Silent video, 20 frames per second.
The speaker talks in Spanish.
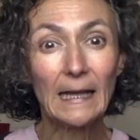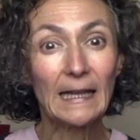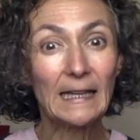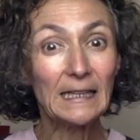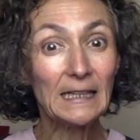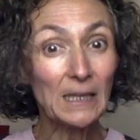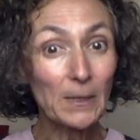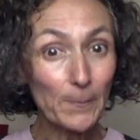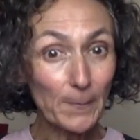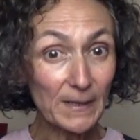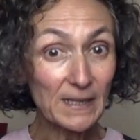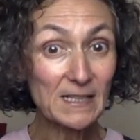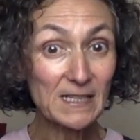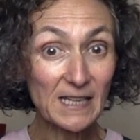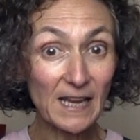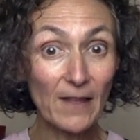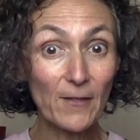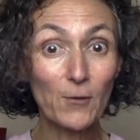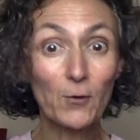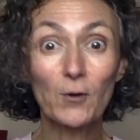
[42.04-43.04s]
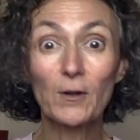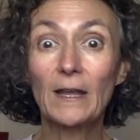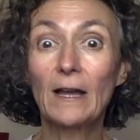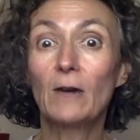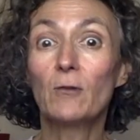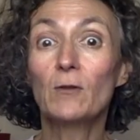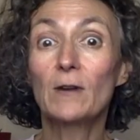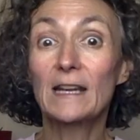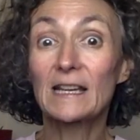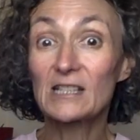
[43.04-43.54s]
y he pensado que
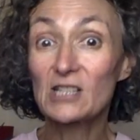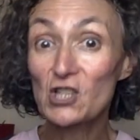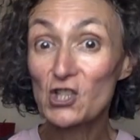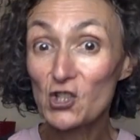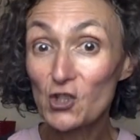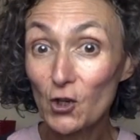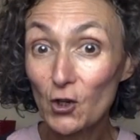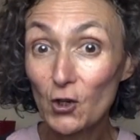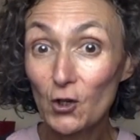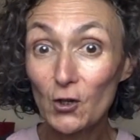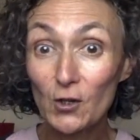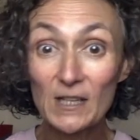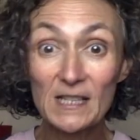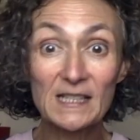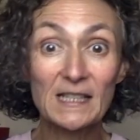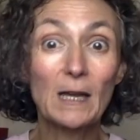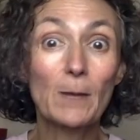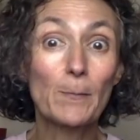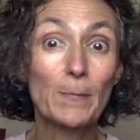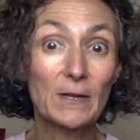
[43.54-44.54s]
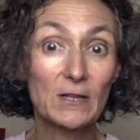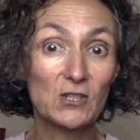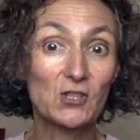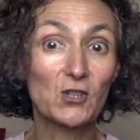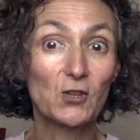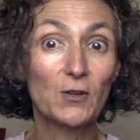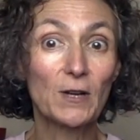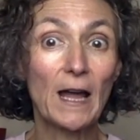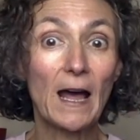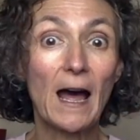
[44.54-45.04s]
aunque solo esta
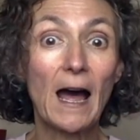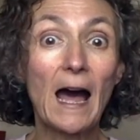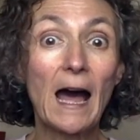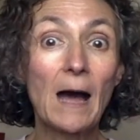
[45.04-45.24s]
persona